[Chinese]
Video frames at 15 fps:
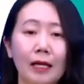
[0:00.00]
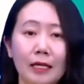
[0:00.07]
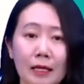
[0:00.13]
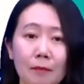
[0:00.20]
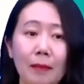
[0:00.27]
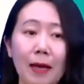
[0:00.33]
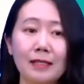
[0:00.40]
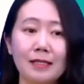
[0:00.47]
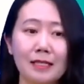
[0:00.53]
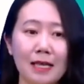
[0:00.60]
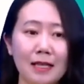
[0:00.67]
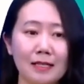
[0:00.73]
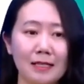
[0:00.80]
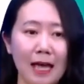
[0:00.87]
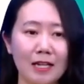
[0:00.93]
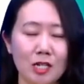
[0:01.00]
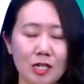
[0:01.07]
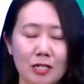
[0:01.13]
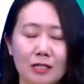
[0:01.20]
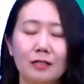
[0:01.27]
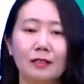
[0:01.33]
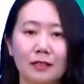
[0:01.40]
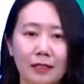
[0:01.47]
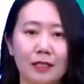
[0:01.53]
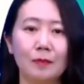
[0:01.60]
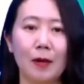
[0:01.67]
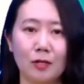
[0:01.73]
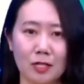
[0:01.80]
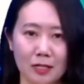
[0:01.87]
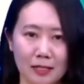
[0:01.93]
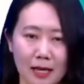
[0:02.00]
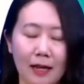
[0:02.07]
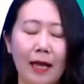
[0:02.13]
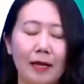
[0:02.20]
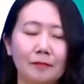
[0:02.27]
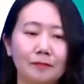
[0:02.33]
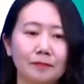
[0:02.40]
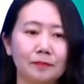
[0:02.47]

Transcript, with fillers: 一般现在时可以表示将来。